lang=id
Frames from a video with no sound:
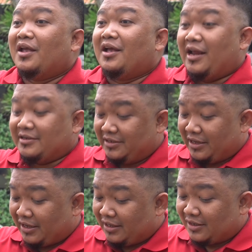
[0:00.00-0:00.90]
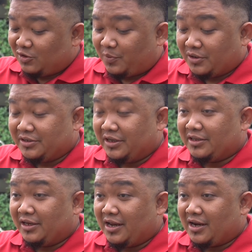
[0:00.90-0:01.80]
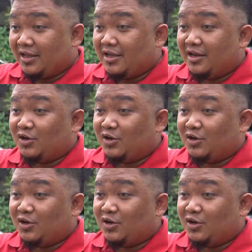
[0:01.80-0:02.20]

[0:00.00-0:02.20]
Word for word: Nasi kekil satu porsi ini tadi harganya